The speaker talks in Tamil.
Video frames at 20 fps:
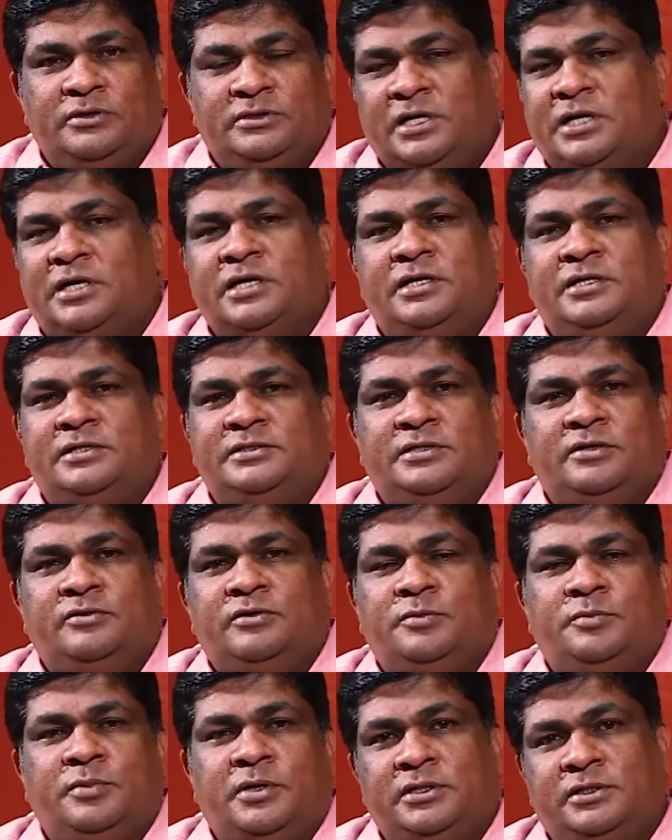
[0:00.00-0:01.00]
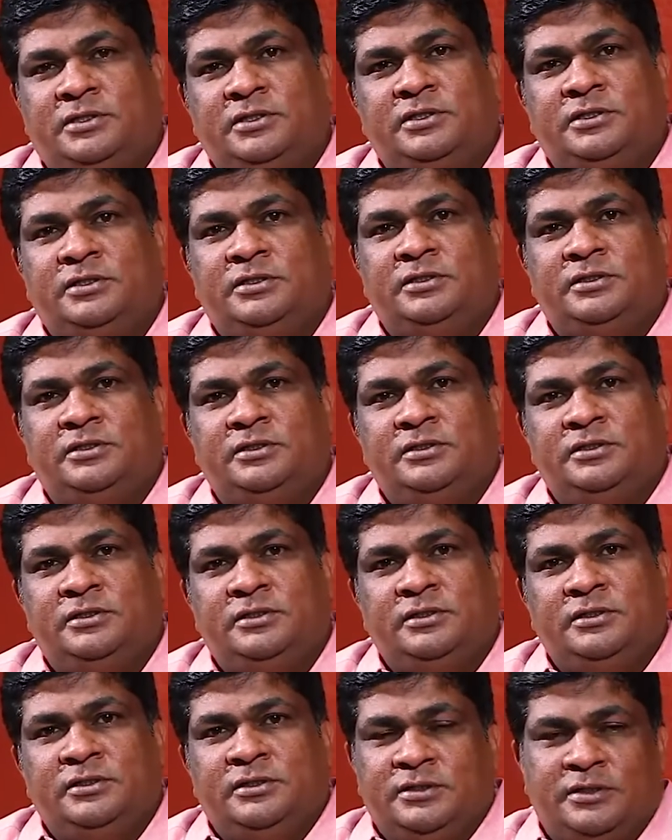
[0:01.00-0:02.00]
சாக்ரட்டிஸ் அவனை பார்த்து
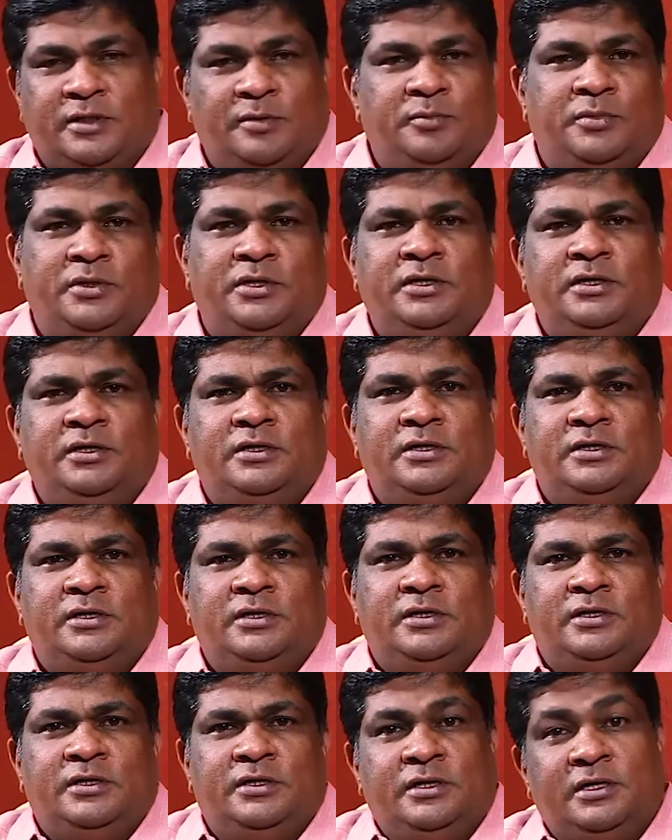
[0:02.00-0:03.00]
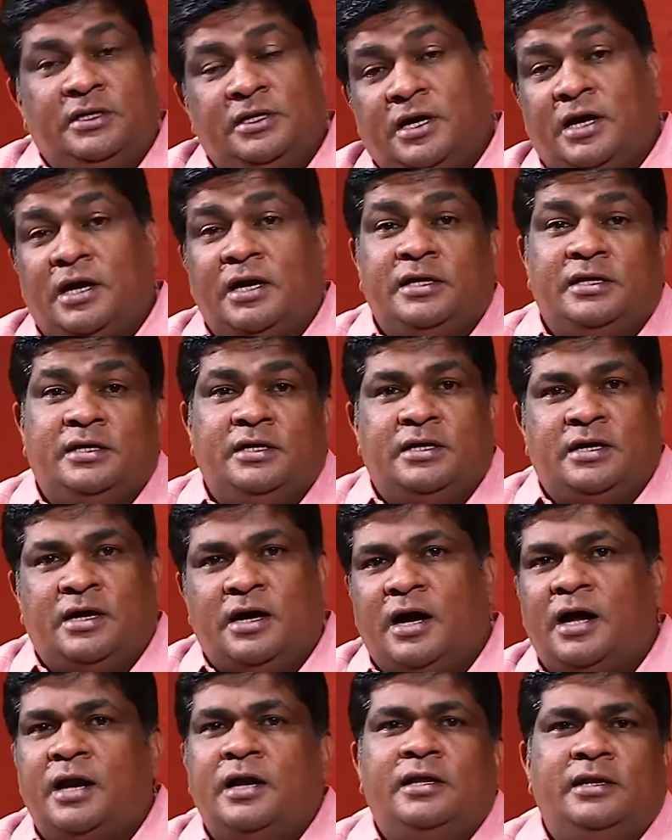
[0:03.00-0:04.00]
தம்பி நீ நாளைக்கு
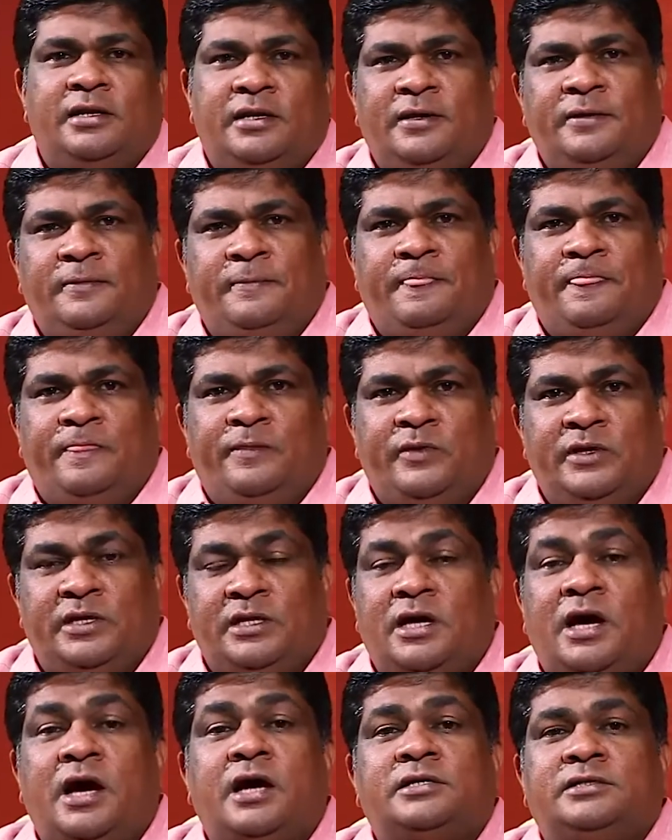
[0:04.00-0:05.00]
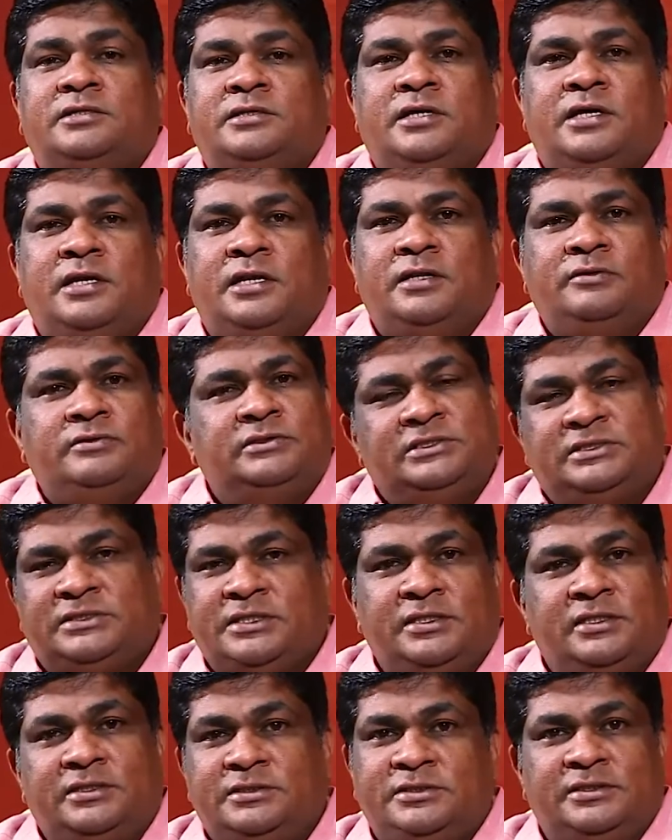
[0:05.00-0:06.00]
காலையில் என்னை ஆற்றங்கரையில் வந்து
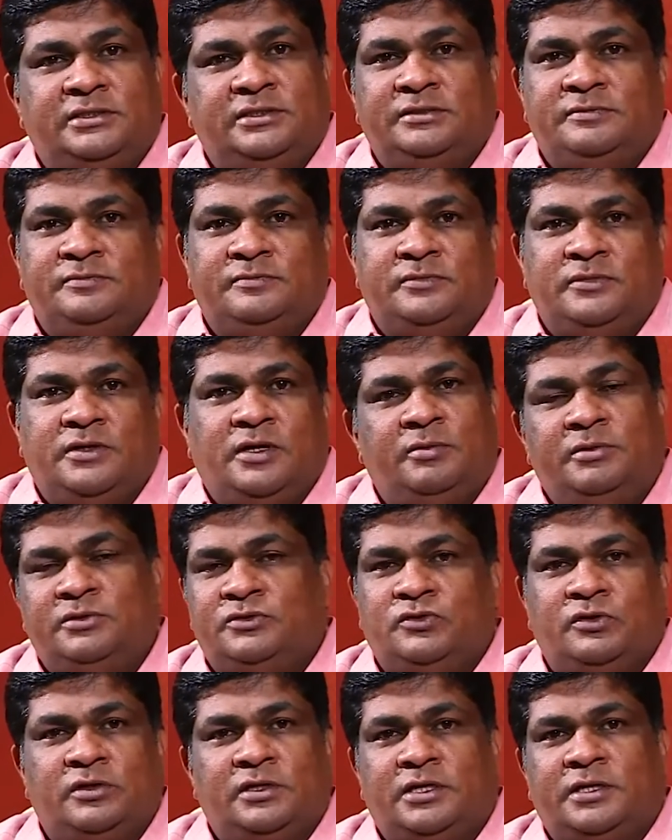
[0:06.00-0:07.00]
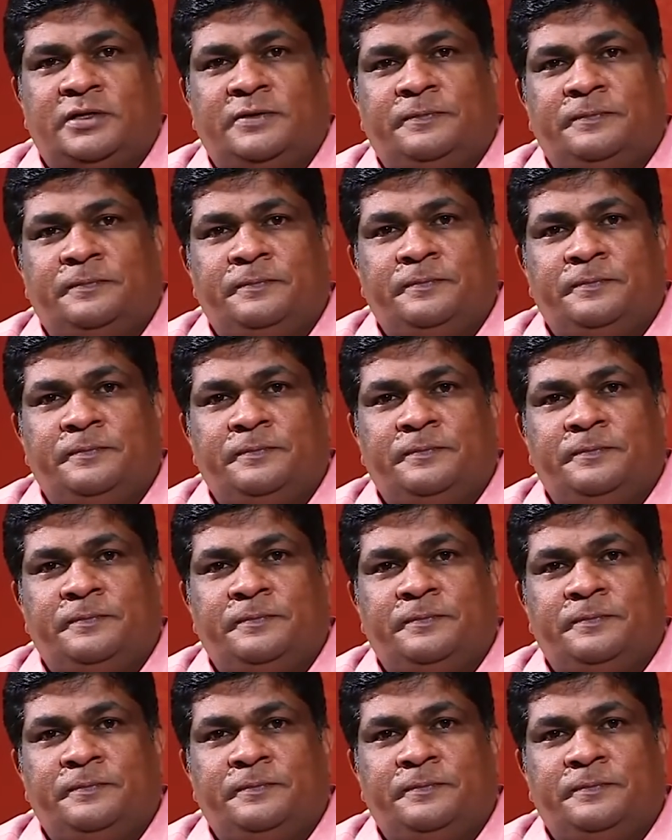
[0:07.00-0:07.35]
சந்திச்சிரு அப்படின்னு சொல்கிறார்